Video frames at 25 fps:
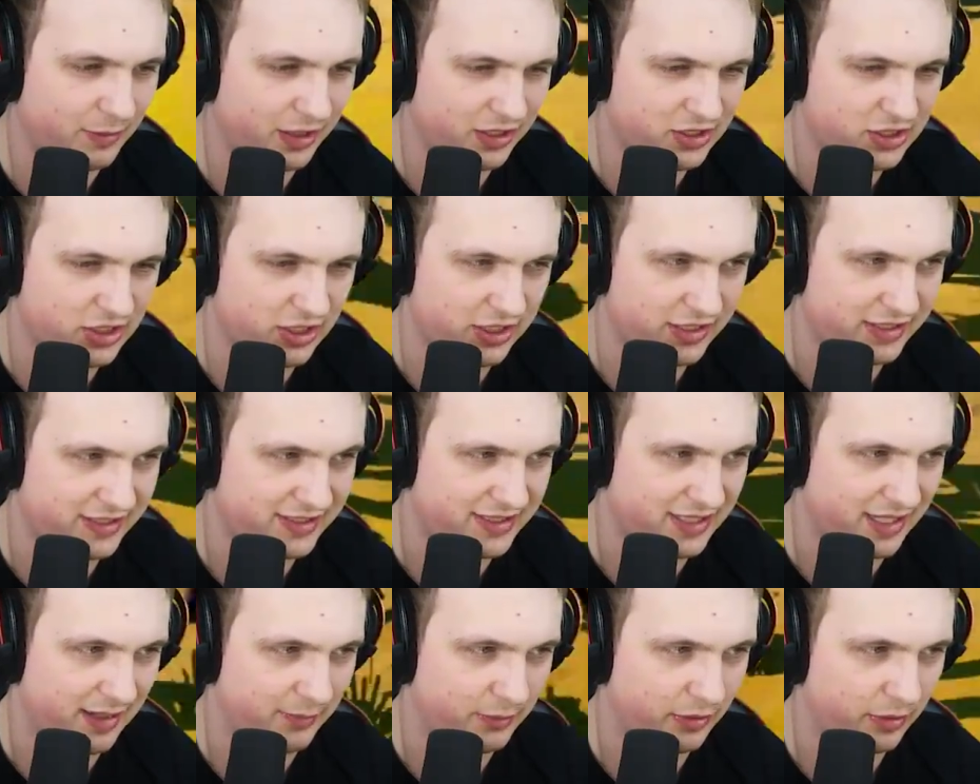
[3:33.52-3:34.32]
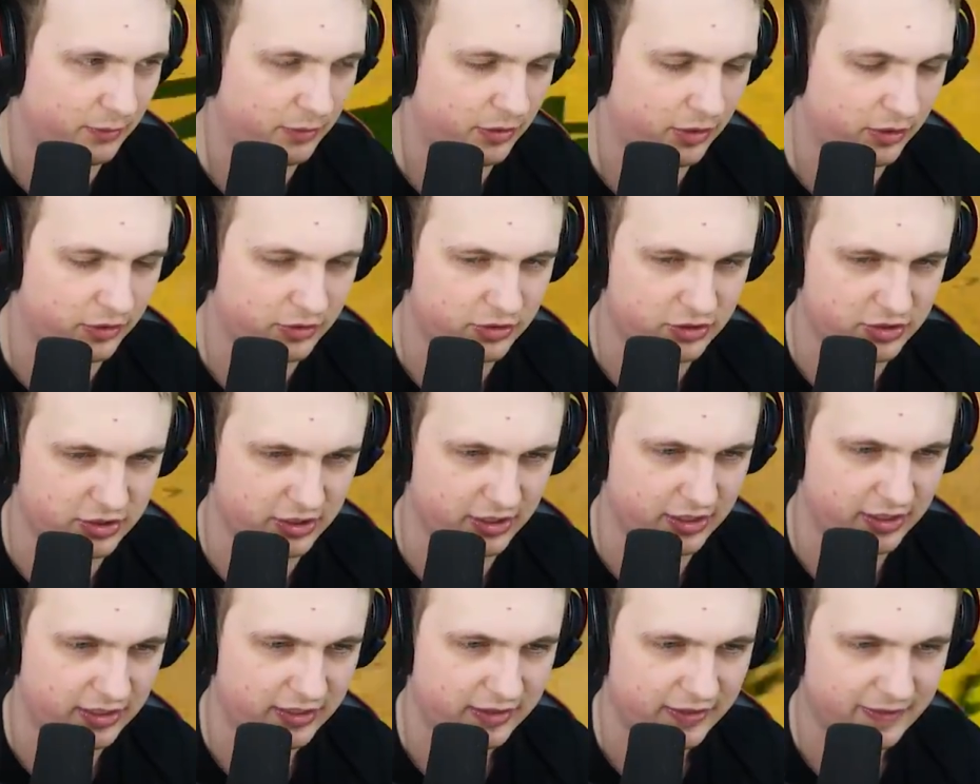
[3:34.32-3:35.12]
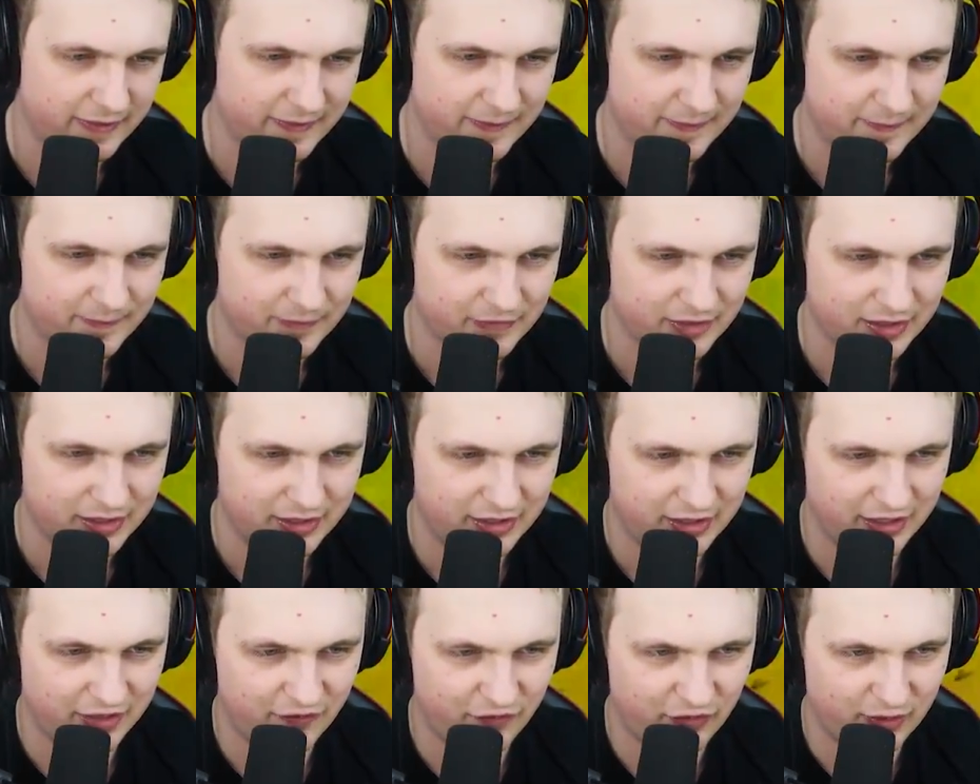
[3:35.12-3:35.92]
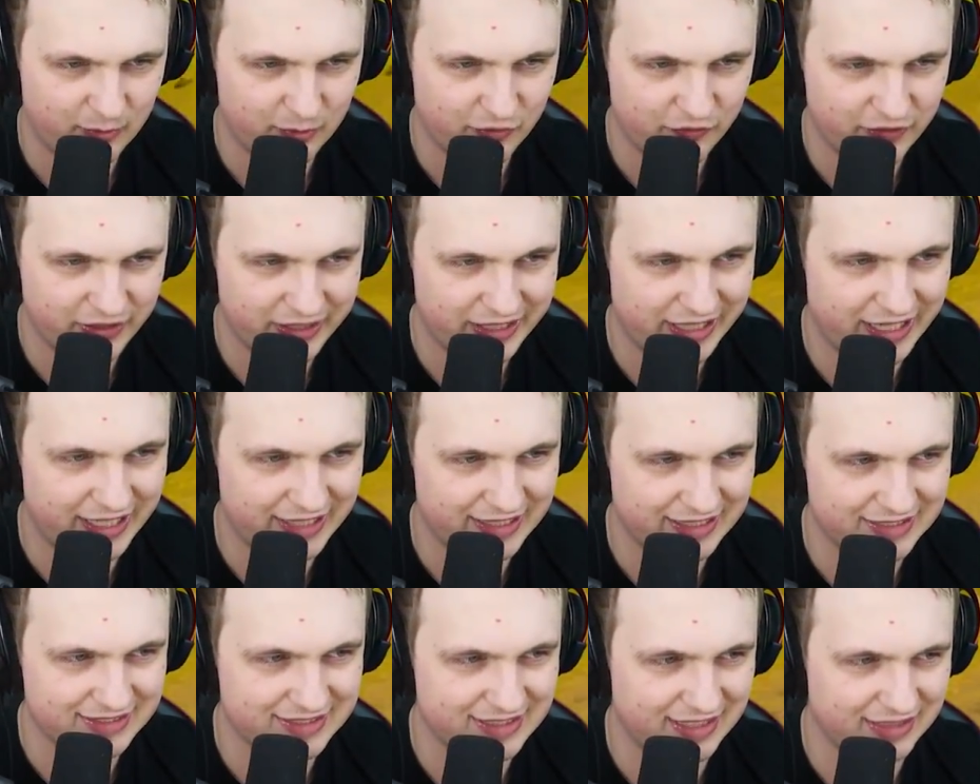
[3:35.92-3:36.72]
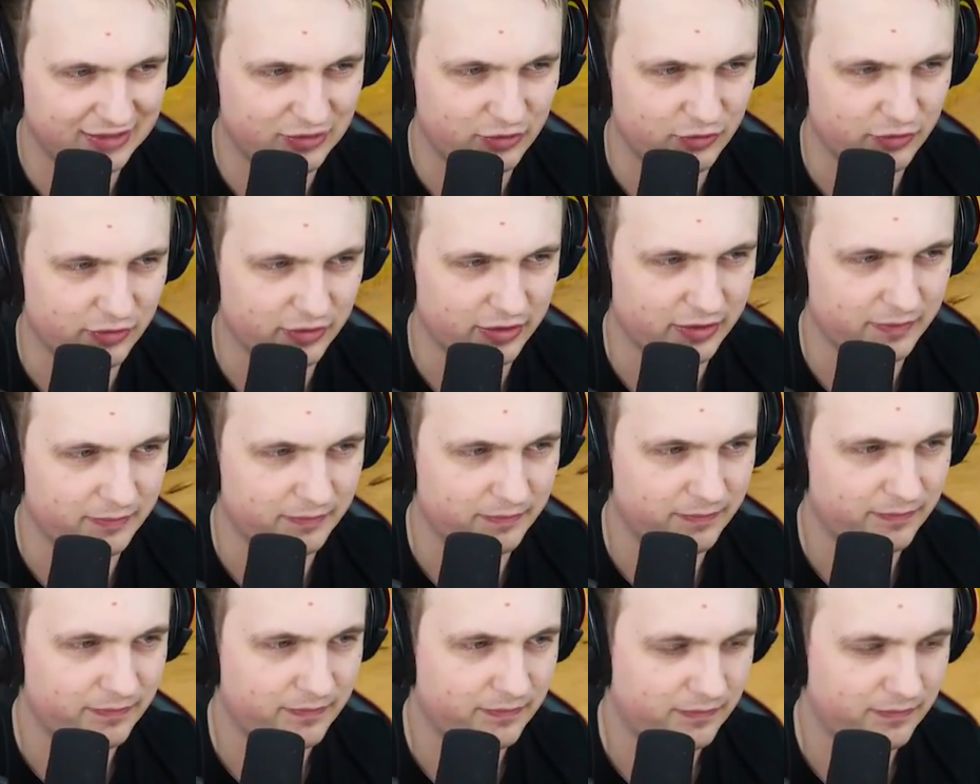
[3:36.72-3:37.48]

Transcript: macie iść za mną, chodźcie. Rafa mówi jeden za drugim.